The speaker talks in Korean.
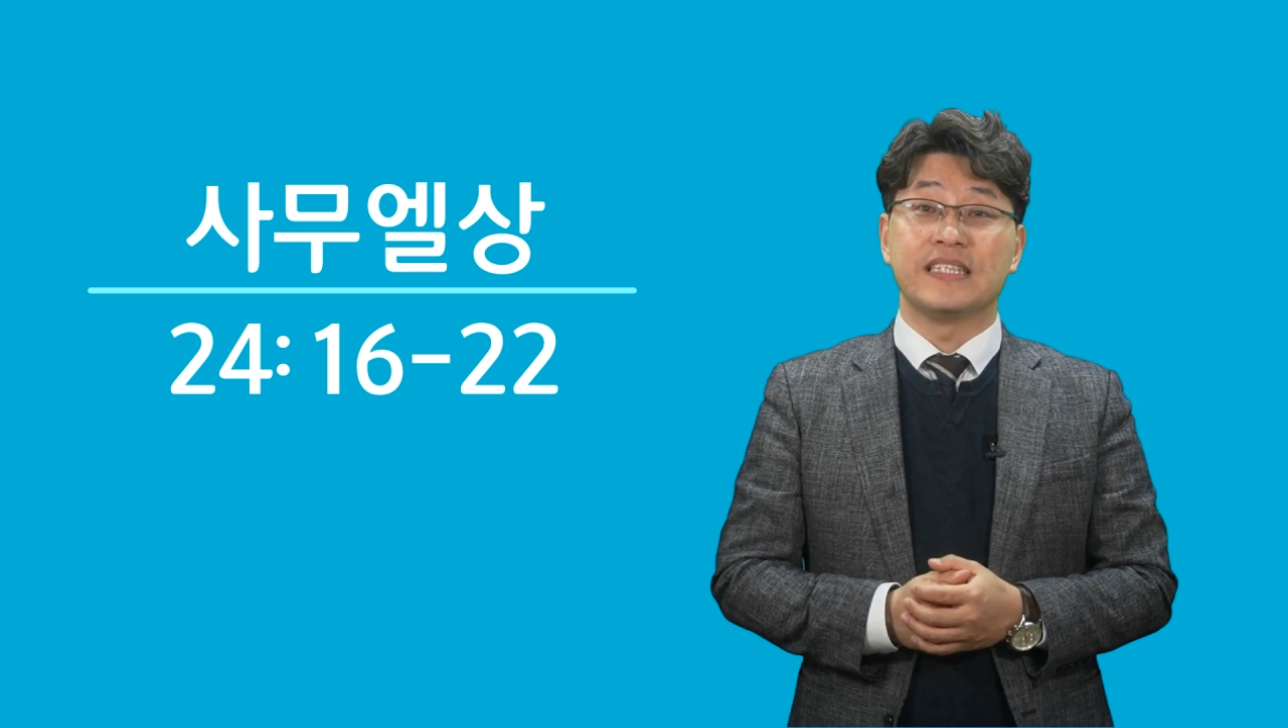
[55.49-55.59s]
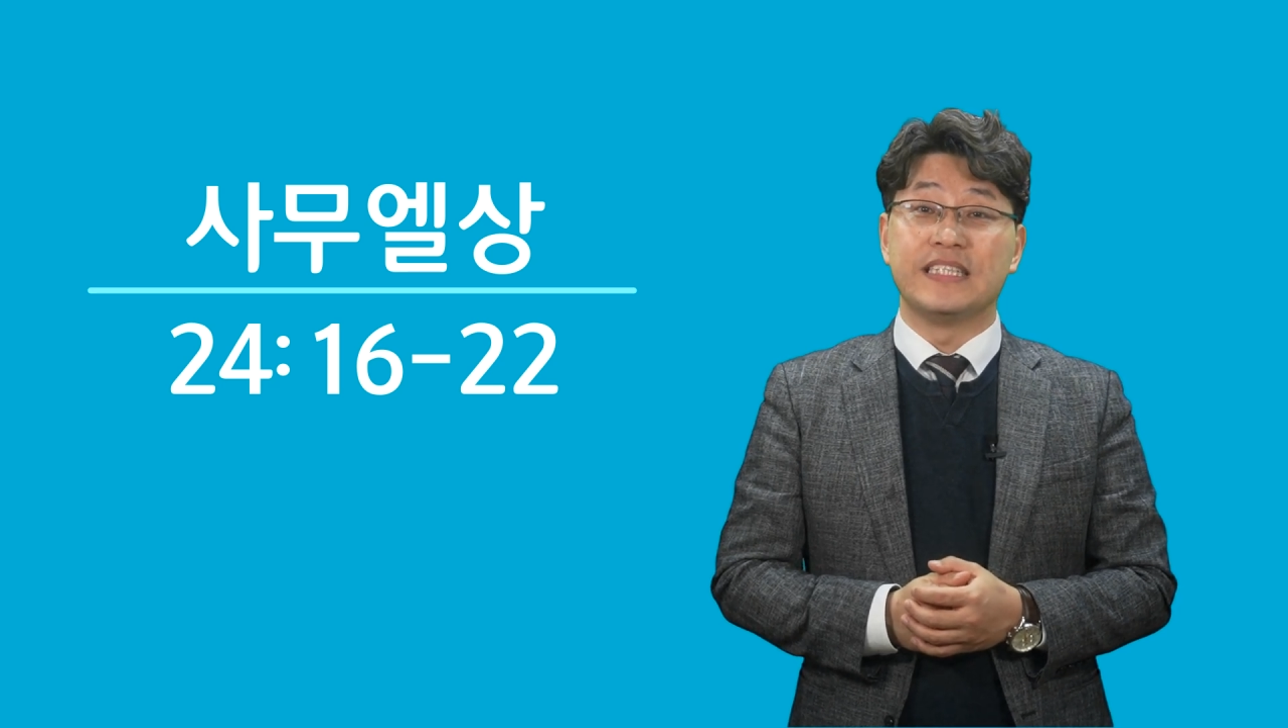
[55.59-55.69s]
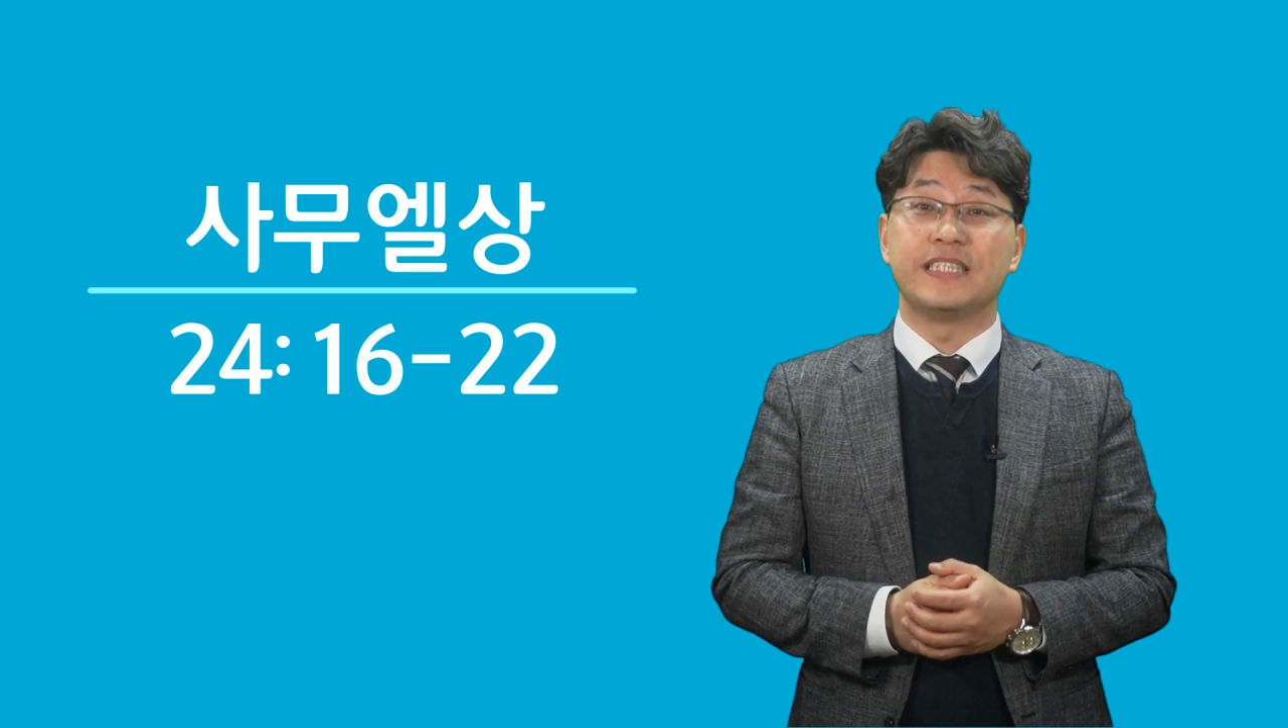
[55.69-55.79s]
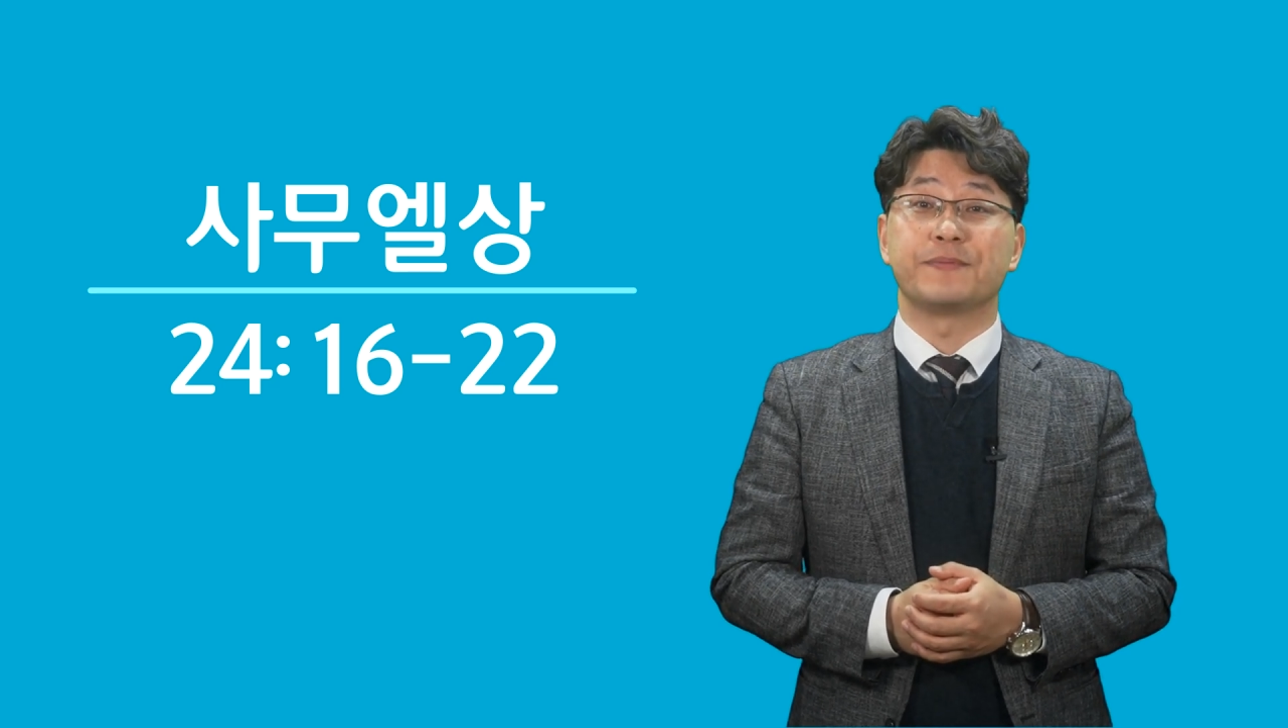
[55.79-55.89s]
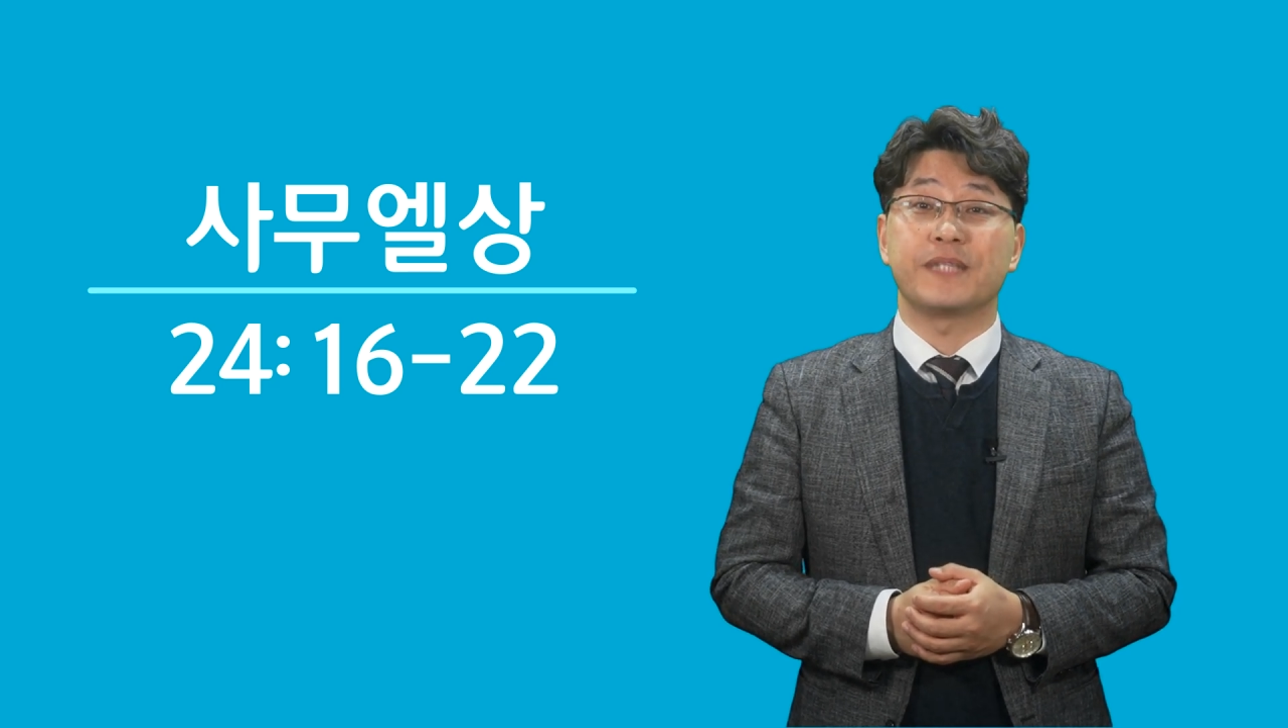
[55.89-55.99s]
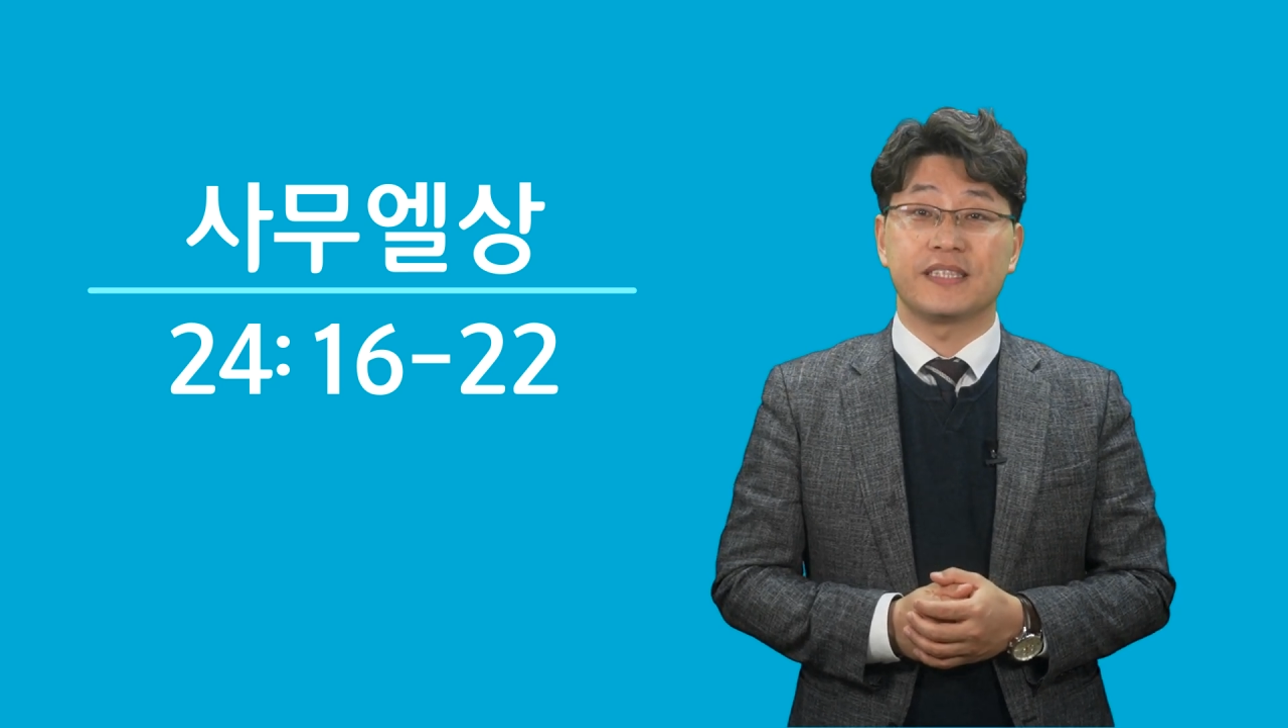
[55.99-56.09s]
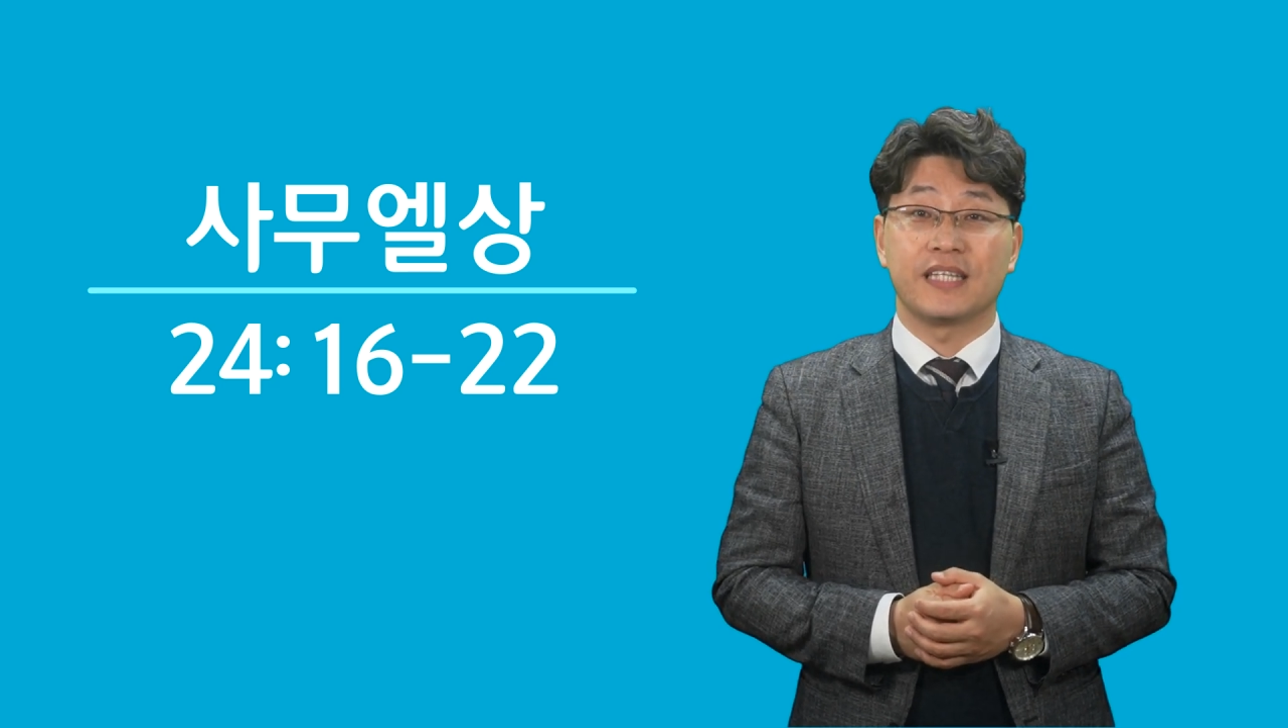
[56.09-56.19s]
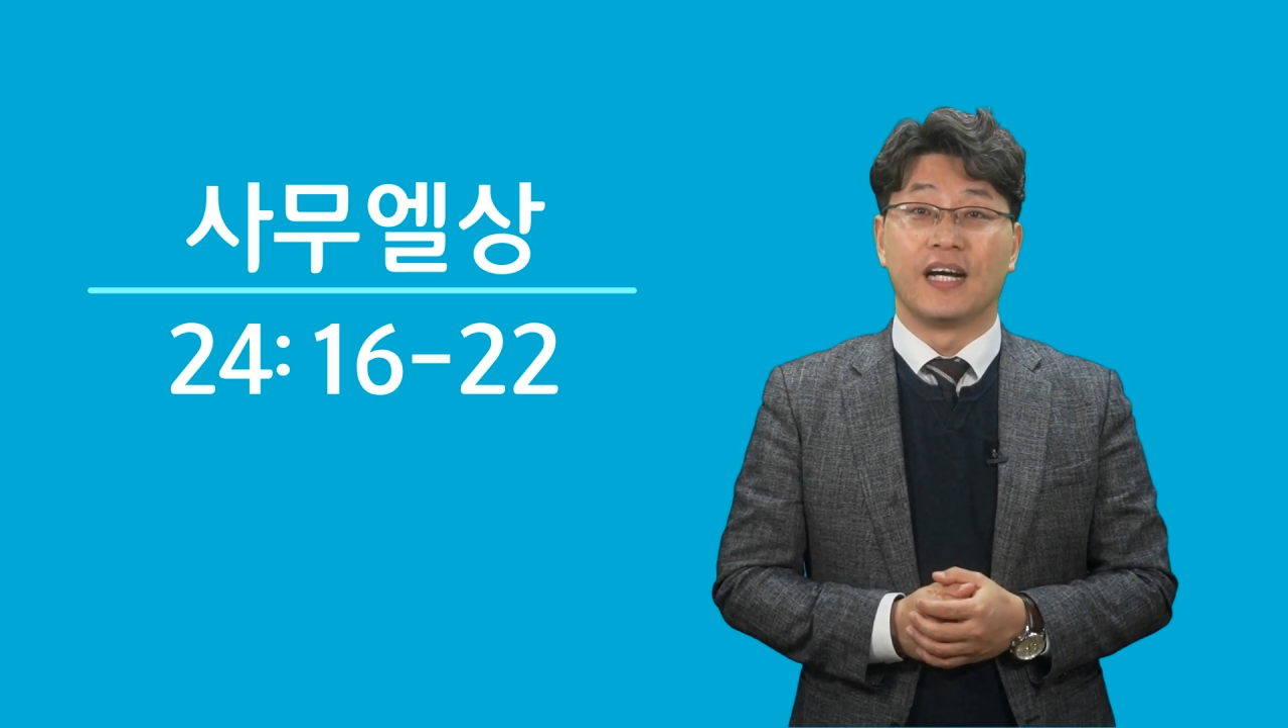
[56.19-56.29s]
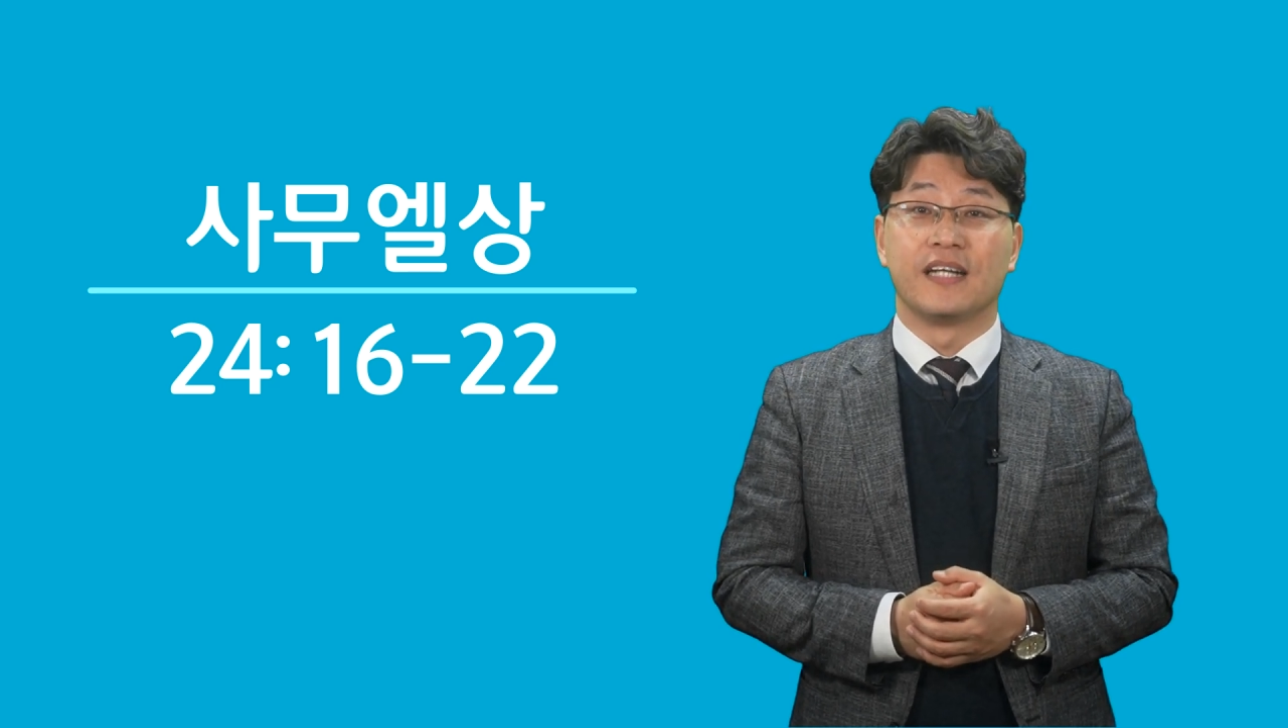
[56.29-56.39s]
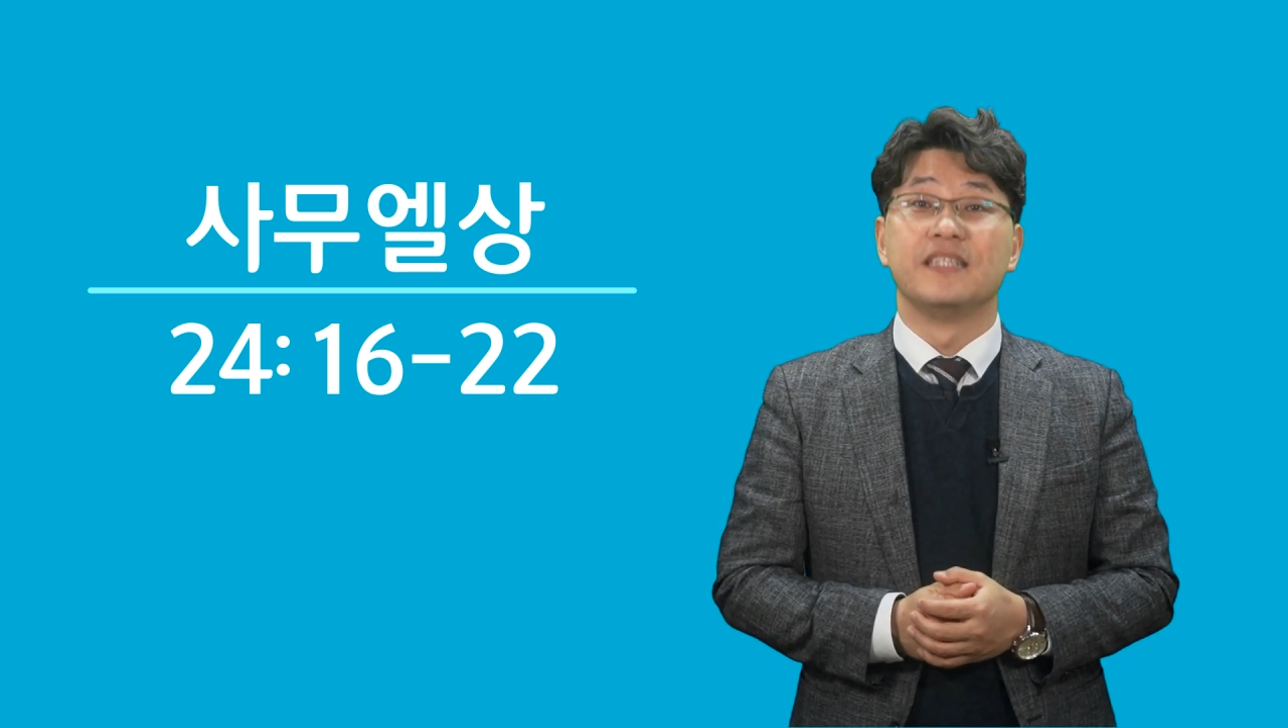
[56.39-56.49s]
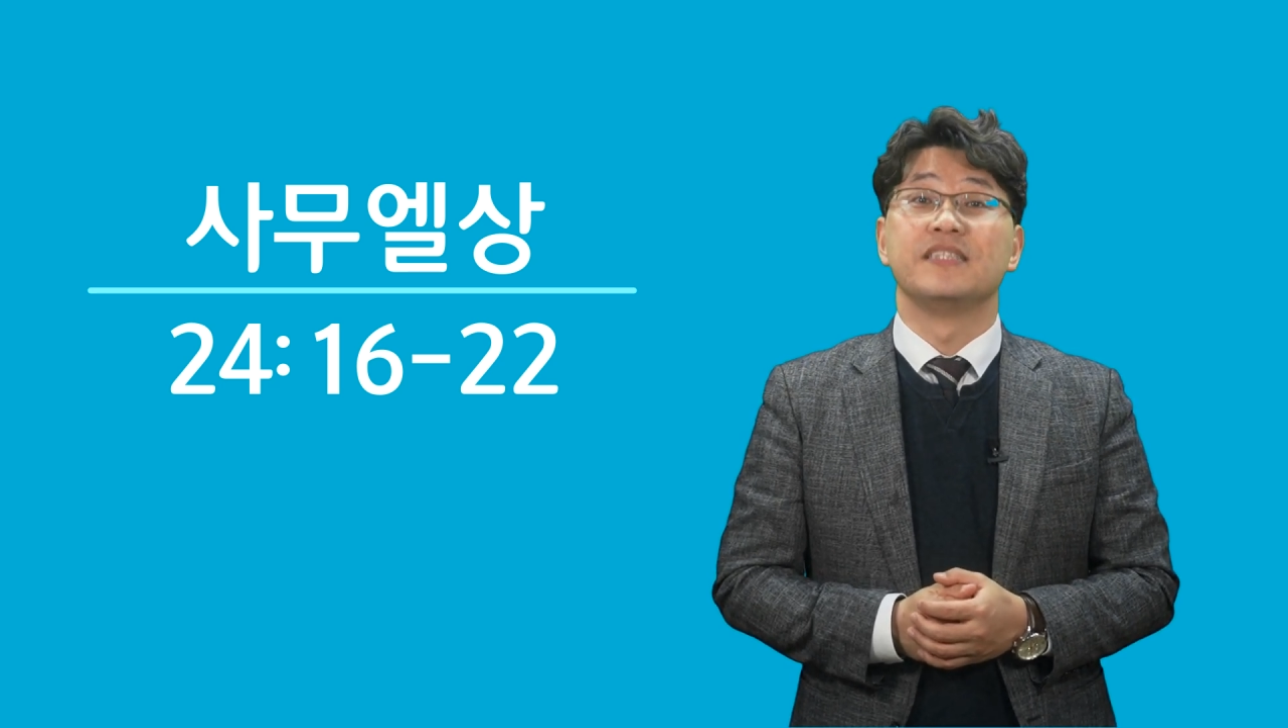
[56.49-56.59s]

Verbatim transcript: 24장